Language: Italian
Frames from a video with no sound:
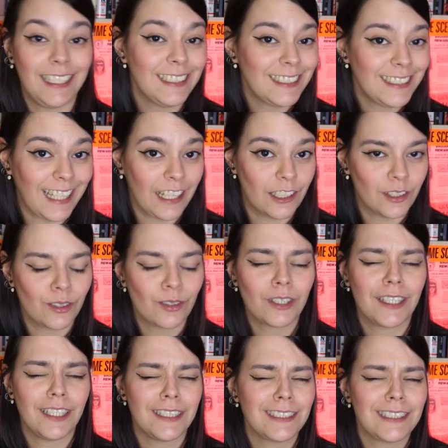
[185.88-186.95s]
Alessandro
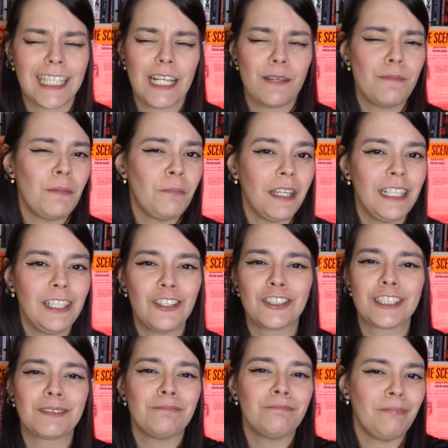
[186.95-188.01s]
che sarebbe meglio
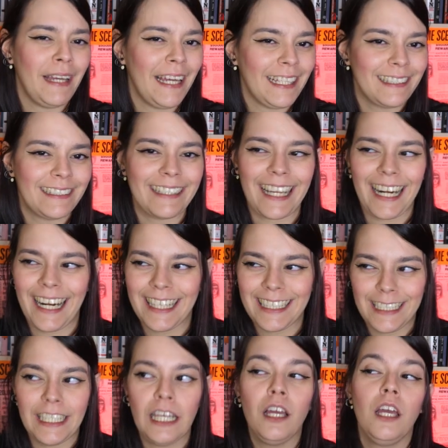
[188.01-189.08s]
smetterla
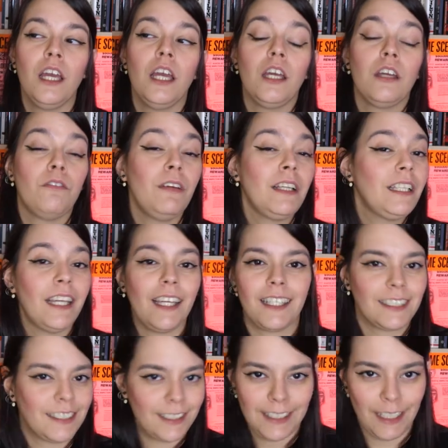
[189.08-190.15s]
di
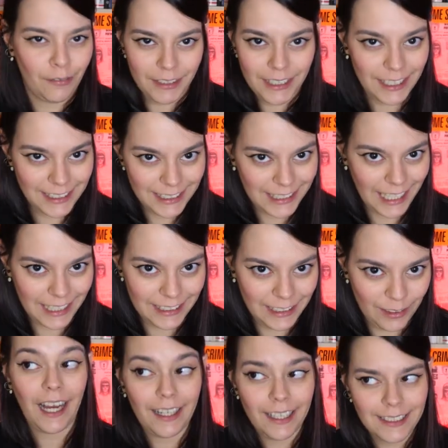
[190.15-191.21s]
vedersi da
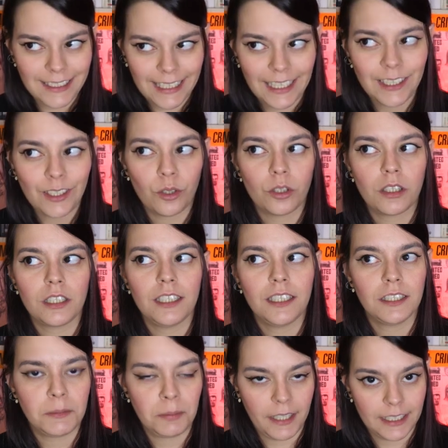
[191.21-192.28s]
fidanzati. Alessandro
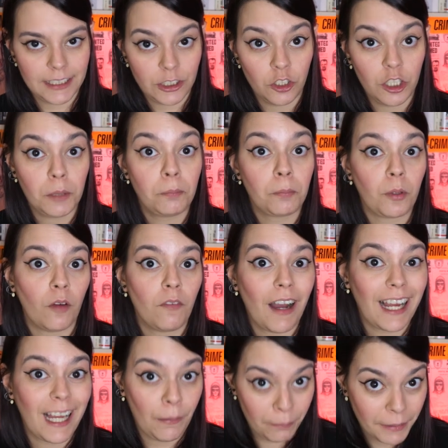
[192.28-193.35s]
chiede spiegazioni, prova
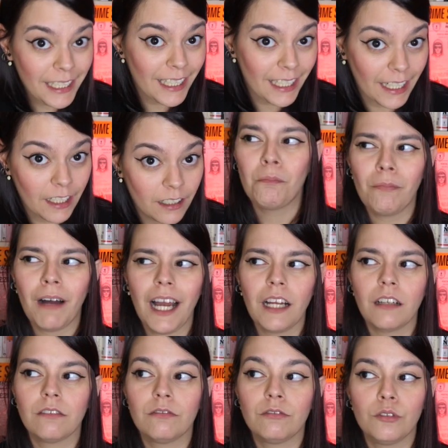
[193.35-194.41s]
a capire,
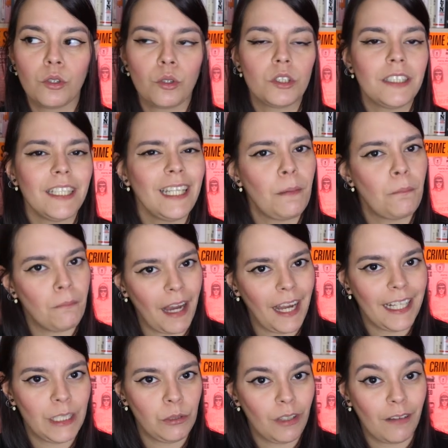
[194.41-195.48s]
ma non ottiene
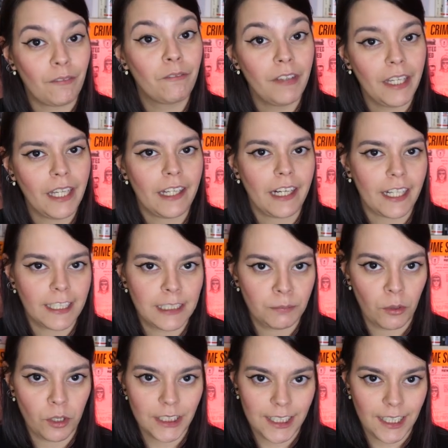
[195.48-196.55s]
mai una vera
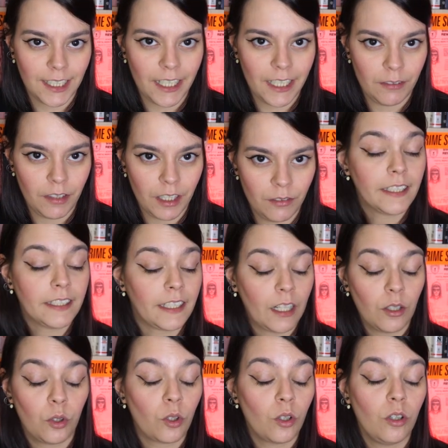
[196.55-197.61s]
risposta da Eva. Se tra
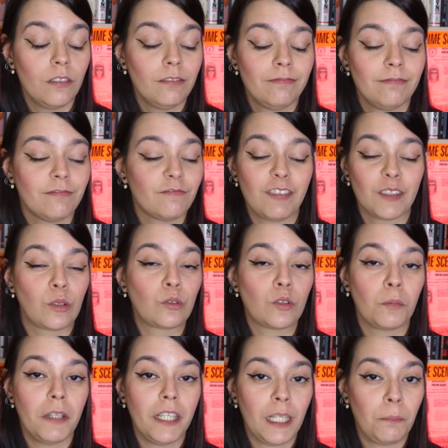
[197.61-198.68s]
loro va tutto
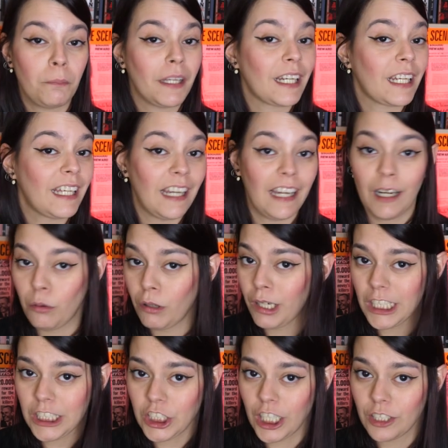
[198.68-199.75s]
bene perché lo ha
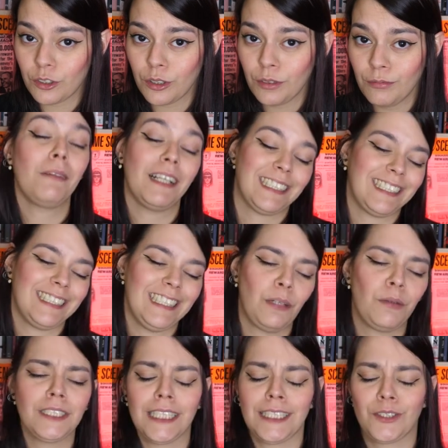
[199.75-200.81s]
lasciato? Ma sì,
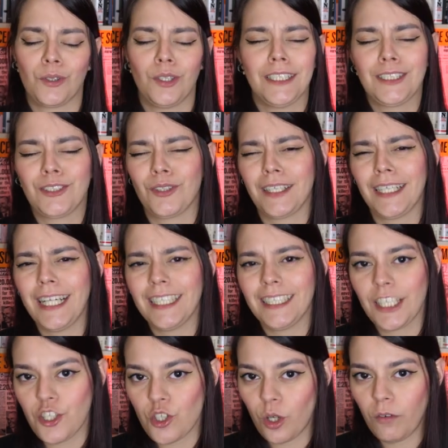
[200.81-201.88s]
queste sono le storielle
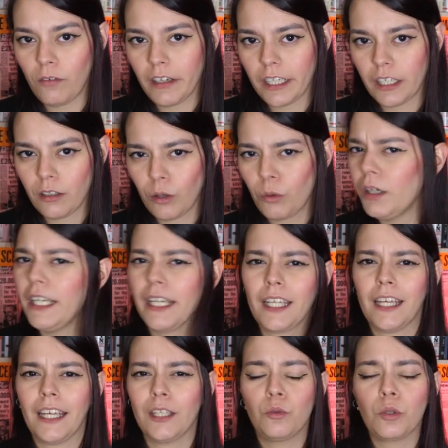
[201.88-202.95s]
dei giovani, no? Quelle
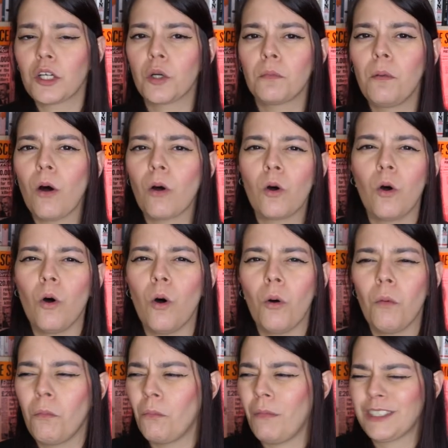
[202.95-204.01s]
che durano
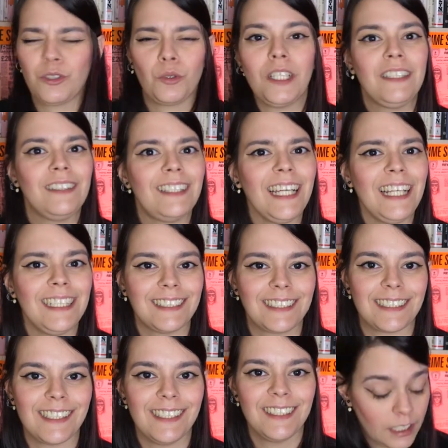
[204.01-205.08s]
poco ma sono
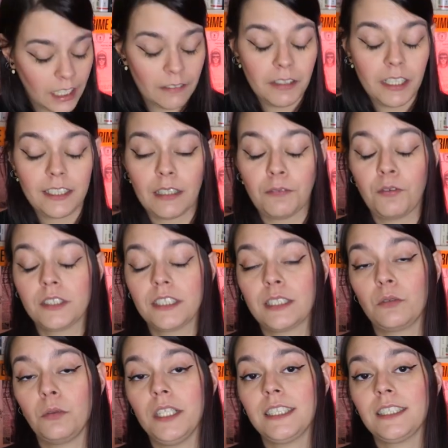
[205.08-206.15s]
intense. Se la verità fosse
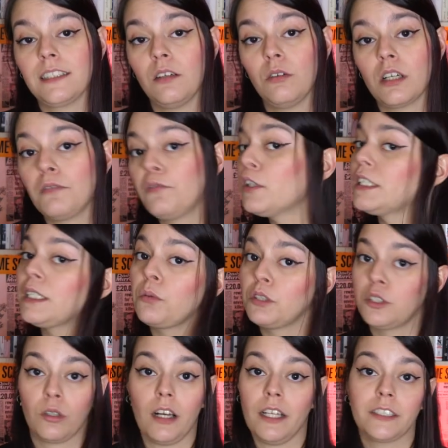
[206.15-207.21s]
questa, allora forse
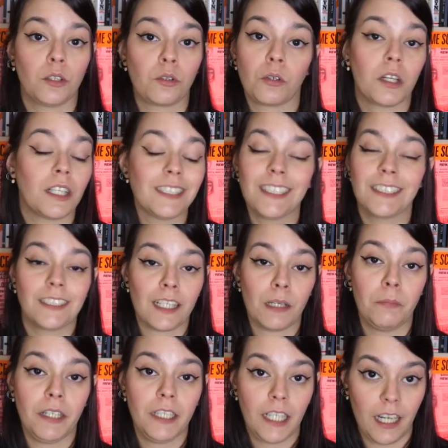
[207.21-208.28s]
questo caso non
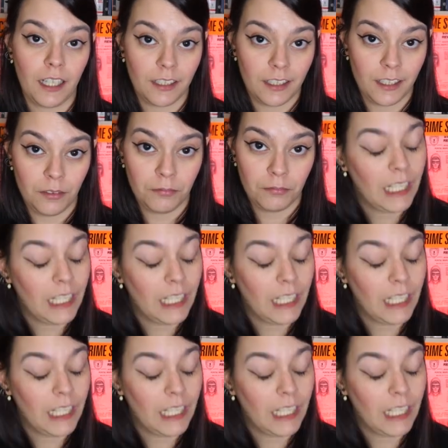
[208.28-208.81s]
esisterebbe neanche.